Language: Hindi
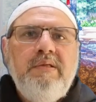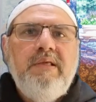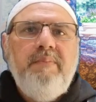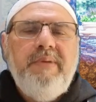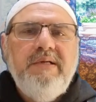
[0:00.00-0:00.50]

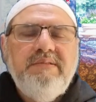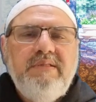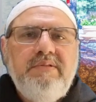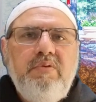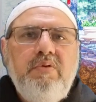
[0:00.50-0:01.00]
क्या
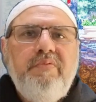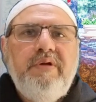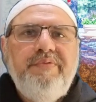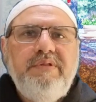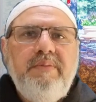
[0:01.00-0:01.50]
पाकिस्तान से लोग
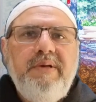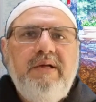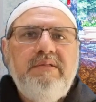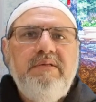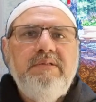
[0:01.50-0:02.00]
वर्क वीज़े पे
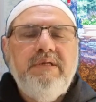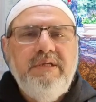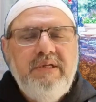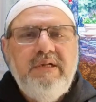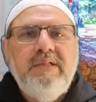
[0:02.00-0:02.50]
आते हैं
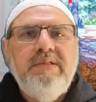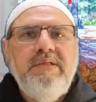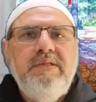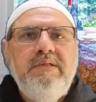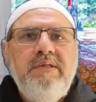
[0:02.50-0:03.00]
यकीनन आते
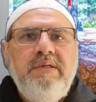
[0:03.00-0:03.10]
हैं